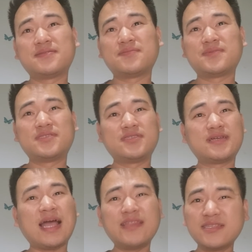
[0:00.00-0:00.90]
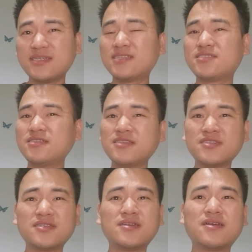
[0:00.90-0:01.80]
嗯。看到这个真的
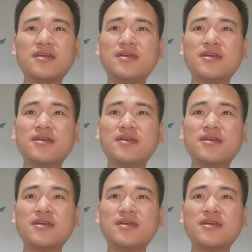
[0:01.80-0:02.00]
是，